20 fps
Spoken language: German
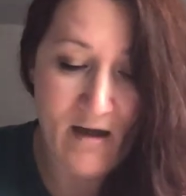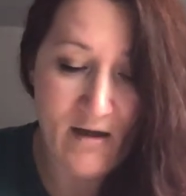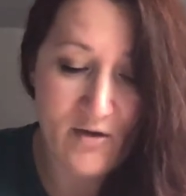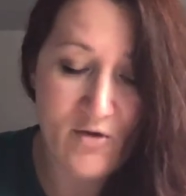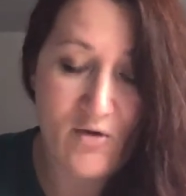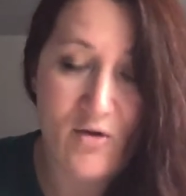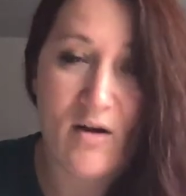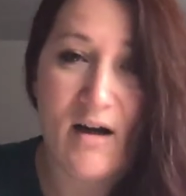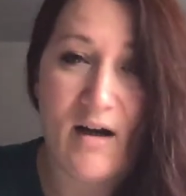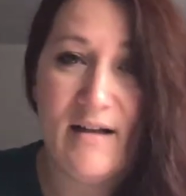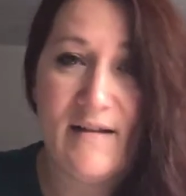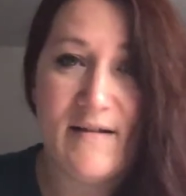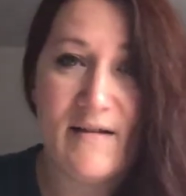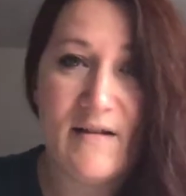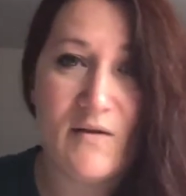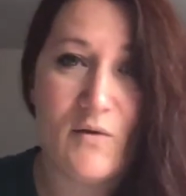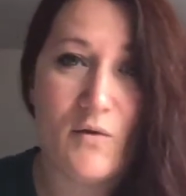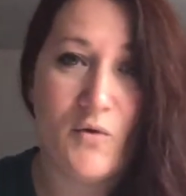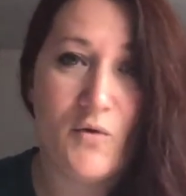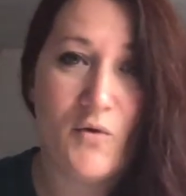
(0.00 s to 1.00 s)
Doch als
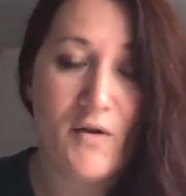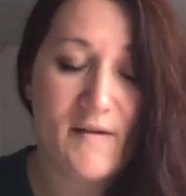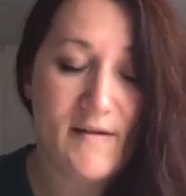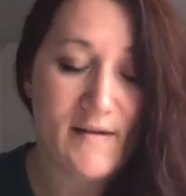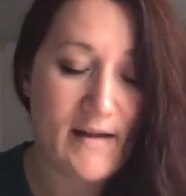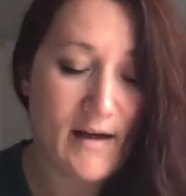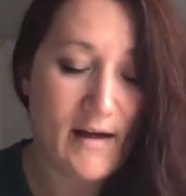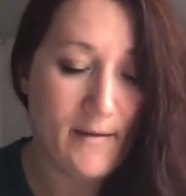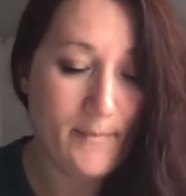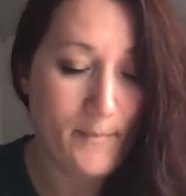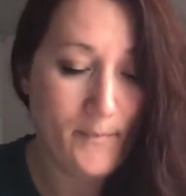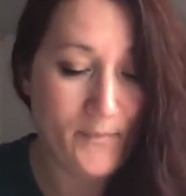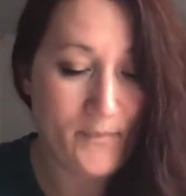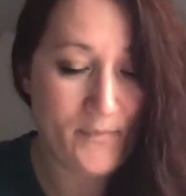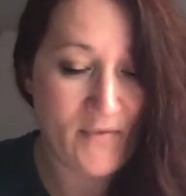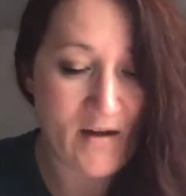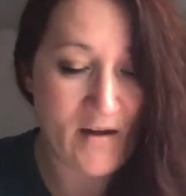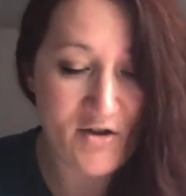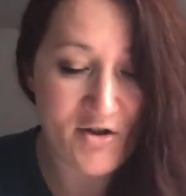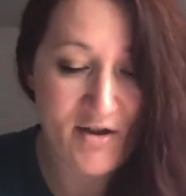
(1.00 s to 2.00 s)
ich zur Tür sah,
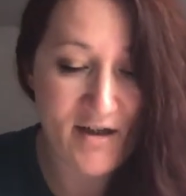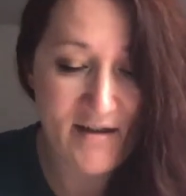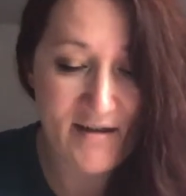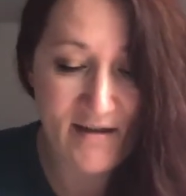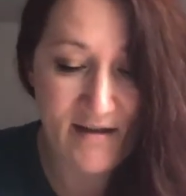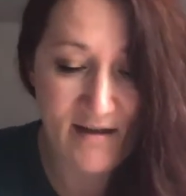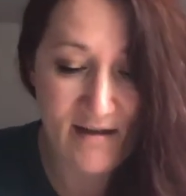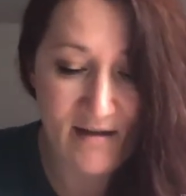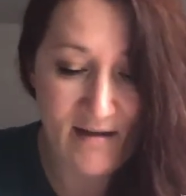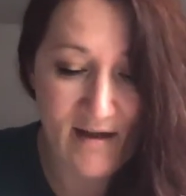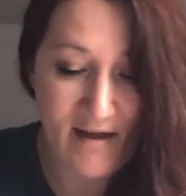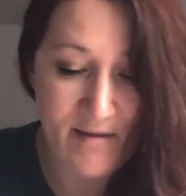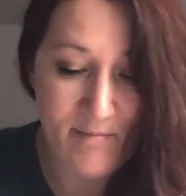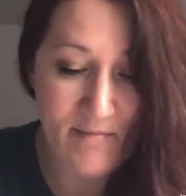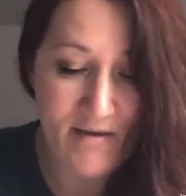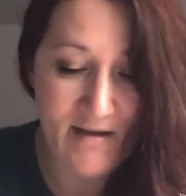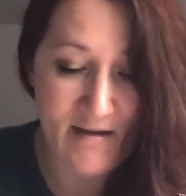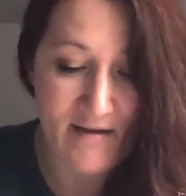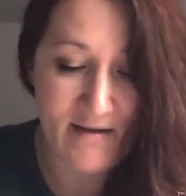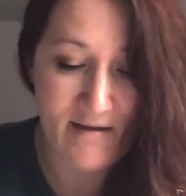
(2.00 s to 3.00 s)
stand da ein
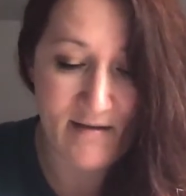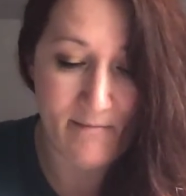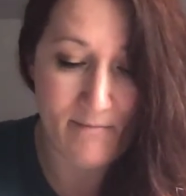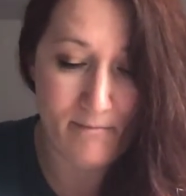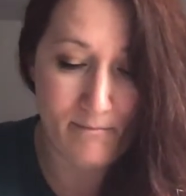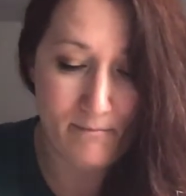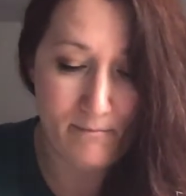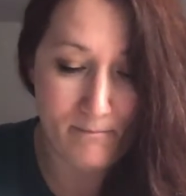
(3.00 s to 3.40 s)
Mädchen.